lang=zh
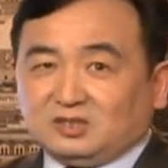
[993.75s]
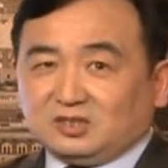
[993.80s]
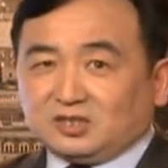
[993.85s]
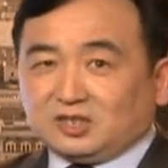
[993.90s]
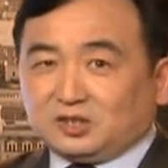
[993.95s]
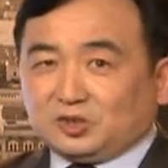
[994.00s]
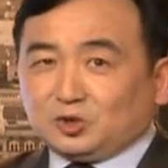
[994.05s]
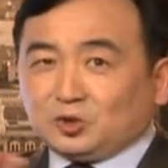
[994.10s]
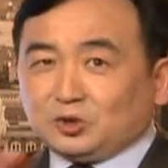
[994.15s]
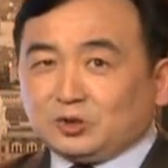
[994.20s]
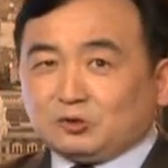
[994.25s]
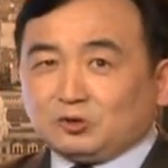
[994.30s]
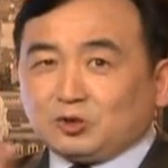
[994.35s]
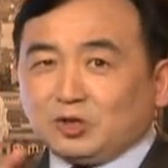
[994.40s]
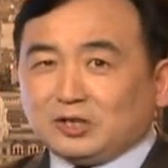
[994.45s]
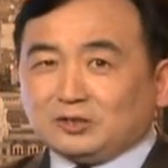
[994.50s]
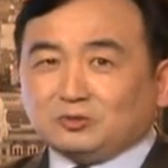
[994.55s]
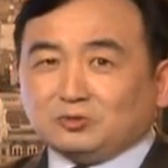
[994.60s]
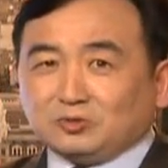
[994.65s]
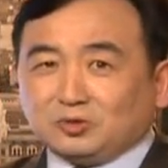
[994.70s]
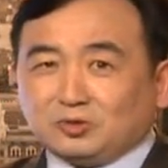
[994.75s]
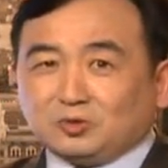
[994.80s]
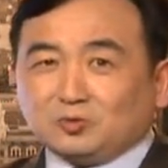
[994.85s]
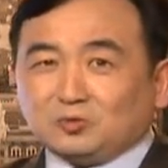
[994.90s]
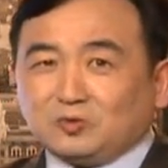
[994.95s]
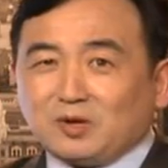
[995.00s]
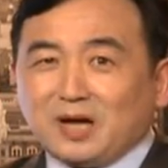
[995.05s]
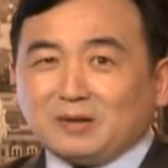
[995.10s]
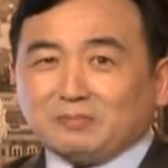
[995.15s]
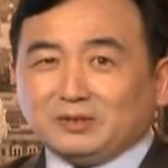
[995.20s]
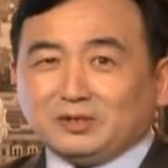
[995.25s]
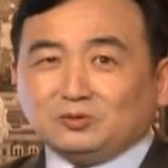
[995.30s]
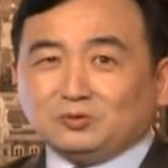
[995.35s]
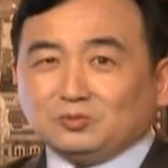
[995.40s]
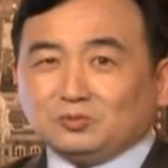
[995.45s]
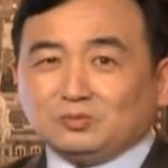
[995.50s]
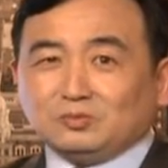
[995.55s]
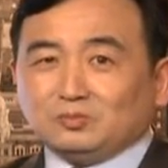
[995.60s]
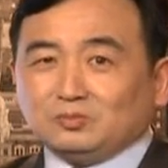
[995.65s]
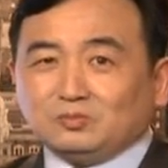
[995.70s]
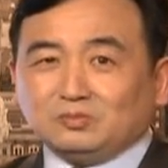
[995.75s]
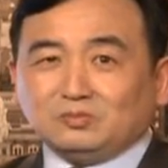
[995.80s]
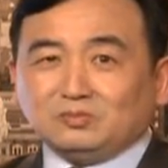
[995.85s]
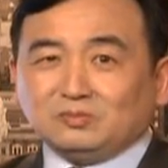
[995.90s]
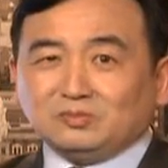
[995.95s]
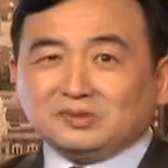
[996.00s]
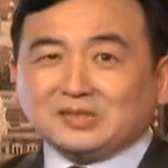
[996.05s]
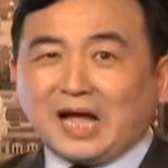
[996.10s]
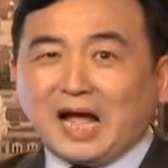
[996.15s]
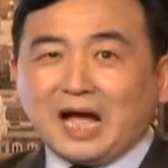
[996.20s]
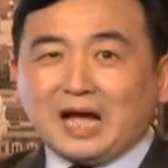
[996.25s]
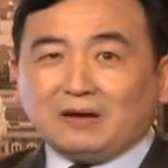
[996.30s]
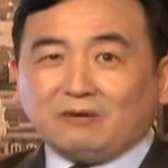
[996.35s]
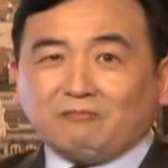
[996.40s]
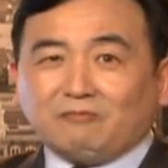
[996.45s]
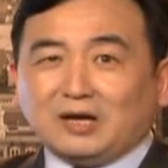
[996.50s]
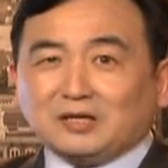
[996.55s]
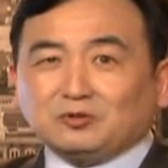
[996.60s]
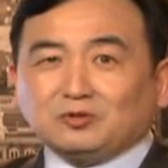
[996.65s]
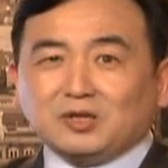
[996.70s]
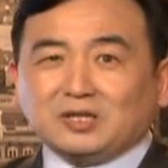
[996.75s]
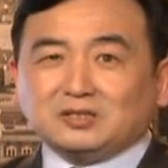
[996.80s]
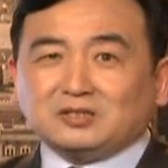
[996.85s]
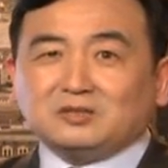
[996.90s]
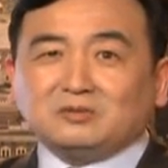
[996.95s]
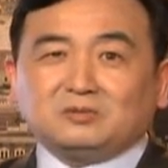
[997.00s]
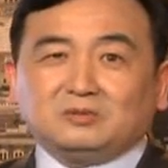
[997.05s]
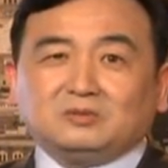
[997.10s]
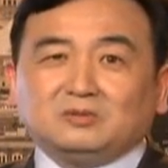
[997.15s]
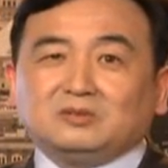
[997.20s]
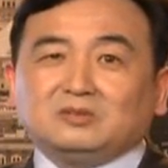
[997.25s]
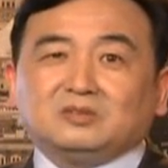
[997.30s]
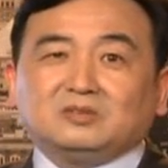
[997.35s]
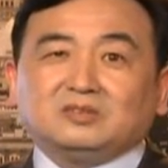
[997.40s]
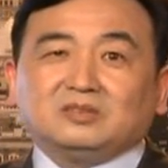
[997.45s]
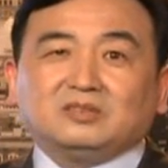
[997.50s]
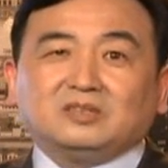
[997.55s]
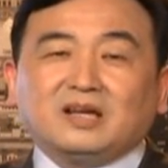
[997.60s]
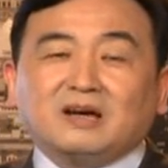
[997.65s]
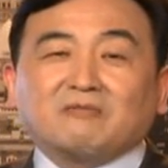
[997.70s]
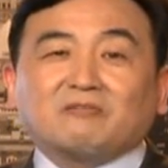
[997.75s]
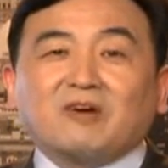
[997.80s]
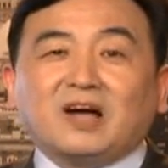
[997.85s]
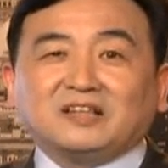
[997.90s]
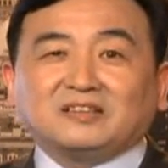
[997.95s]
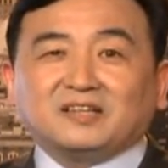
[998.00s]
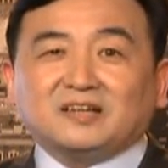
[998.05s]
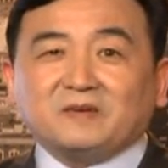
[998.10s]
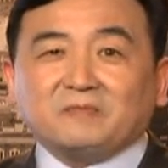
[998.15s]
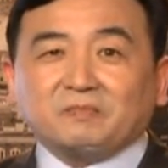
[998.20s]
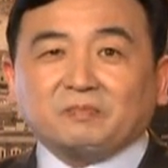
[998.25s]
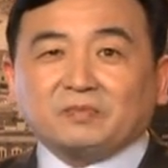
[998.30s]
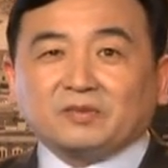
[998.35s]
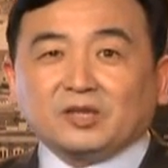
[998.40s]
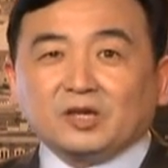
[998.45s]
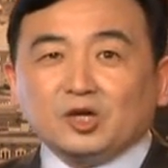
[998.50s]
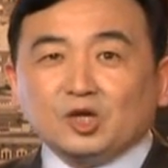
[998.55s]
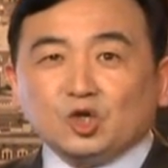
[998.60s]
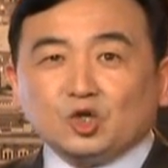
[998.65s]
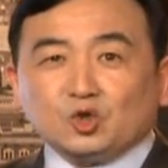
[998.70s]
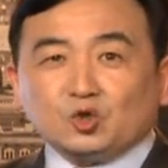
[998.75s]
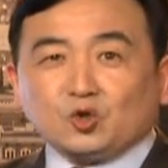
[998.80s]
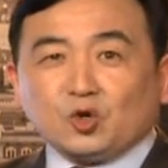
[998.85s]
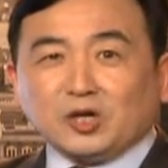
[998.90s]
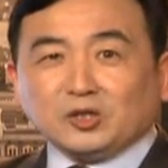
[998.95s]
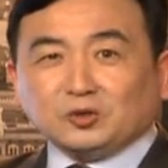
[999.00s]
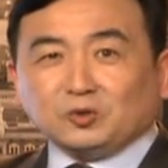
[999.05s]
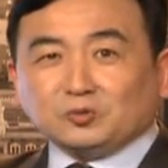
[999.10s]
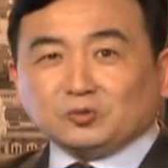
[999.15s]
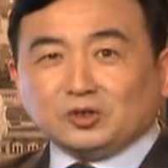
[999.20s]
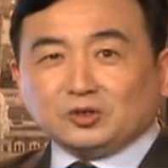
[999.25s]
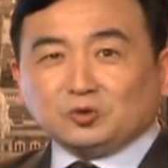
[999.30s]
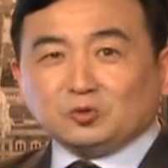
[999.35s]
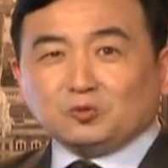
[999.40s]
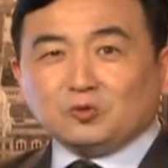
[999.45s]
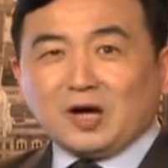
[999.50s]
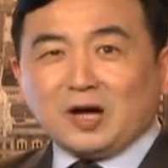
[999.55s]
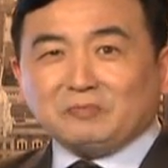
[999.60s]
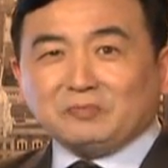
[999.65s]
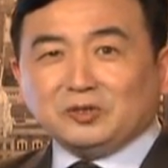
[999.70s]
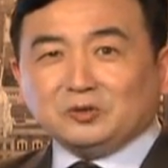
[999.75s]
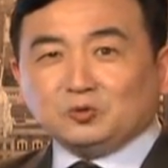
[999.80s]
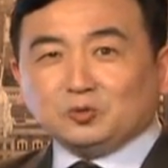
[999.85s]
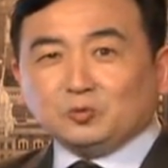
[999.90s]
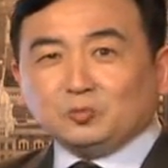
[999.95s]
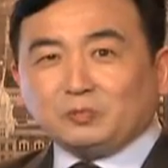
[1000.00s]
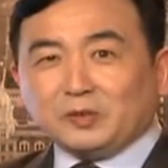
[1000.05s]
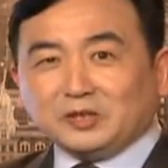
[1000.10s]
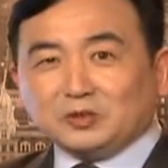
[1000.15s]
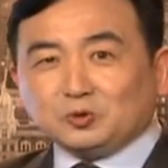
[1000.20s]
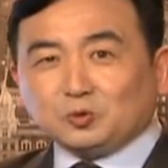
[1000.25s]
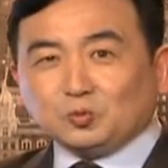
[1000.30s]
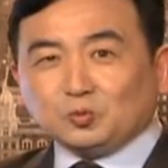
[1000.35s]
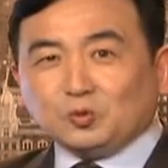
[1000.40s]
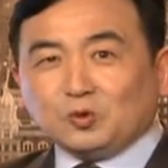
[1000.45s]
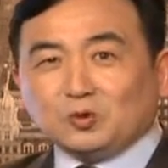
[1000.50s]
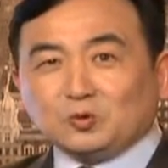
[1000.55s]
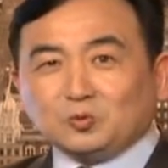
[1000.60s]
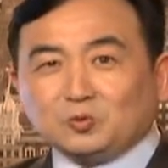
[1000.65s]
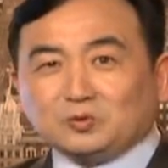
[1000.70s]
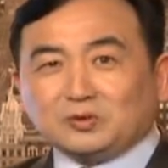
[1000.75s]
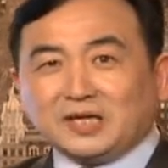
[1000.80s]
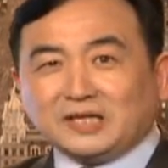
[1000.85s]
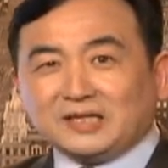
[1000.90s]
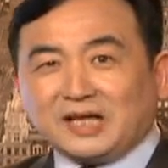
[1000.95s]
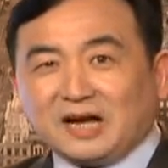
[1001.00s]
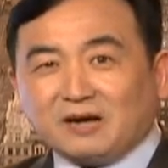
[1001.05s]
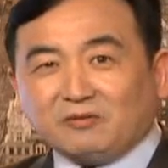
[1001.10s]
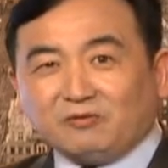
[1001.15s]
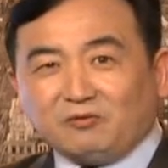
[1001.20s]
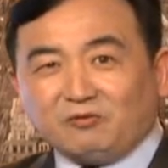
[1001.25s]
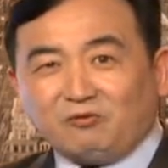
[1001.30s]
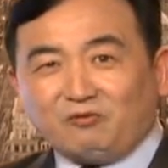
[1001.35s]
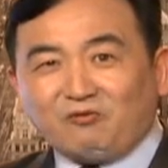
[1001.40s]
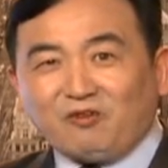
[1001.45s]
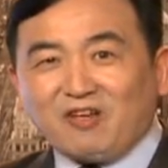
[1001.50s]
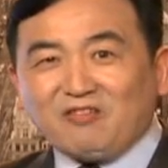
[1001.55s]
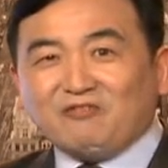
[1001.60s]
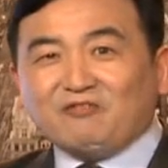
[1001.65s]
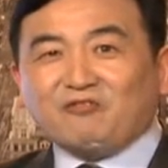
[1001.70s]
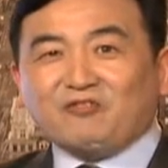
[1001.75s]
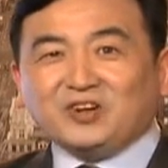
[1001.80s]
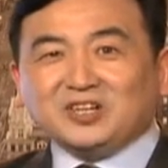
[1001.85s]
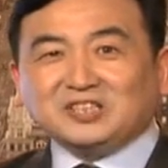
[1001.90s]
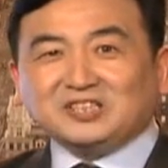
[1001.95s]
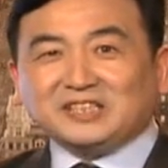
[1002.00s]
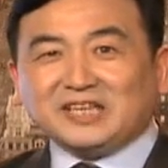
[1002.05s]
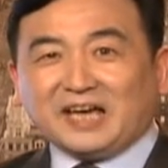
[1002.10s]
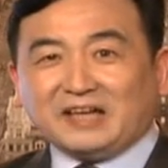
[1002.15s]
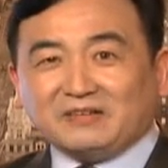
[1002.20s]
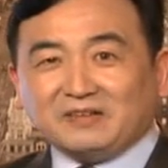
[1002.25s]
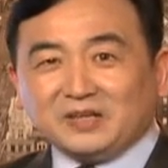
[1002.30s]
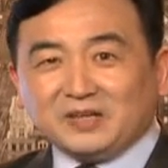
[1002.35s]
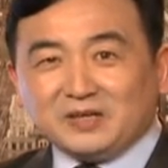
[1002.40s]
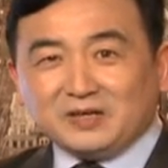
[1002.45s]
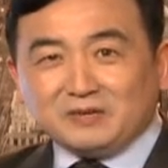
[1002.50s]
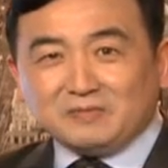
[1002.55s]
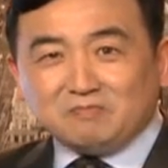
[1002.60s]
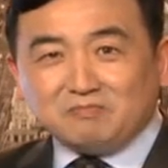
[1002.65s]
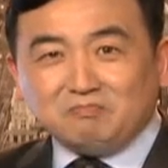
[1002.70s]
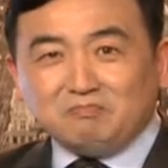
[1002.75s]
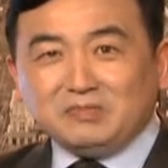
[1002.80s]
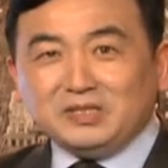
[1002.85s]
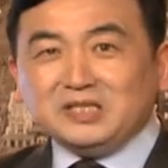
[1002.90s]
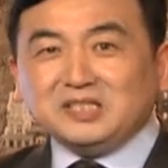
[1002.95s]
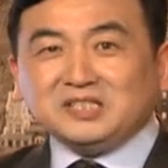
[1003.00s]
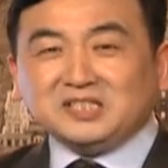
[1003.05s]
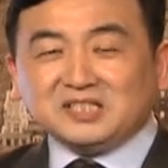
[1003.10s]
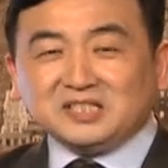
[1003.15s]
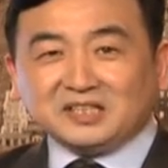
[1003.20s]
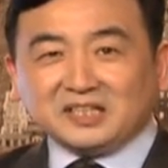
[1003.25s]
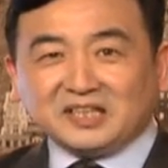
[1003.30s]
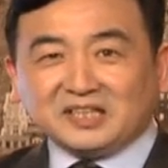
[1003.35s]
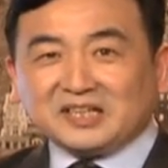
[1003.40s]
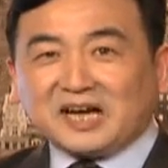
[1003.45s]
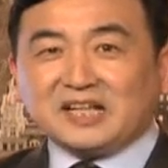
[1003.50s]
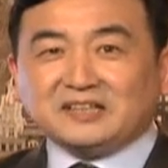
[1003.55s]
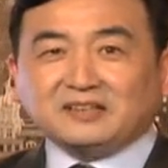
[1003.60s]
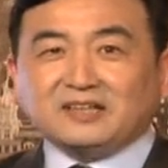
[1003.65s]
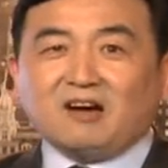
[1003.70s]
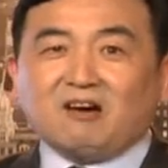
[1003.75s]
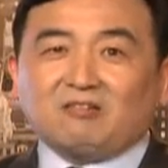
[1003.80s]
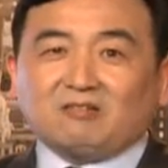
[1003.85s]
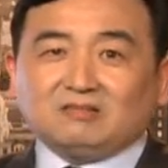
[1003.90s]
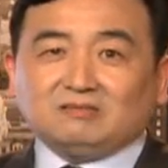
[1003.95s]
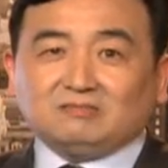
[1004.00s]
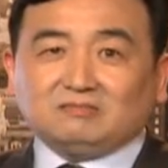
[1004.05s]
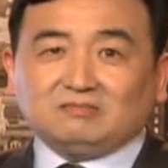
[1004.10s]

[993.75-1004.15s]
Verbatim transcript: 跟这传统的中华民族完全是两反的。传统的中华民族被中国共产党反封建迷信给干掉了，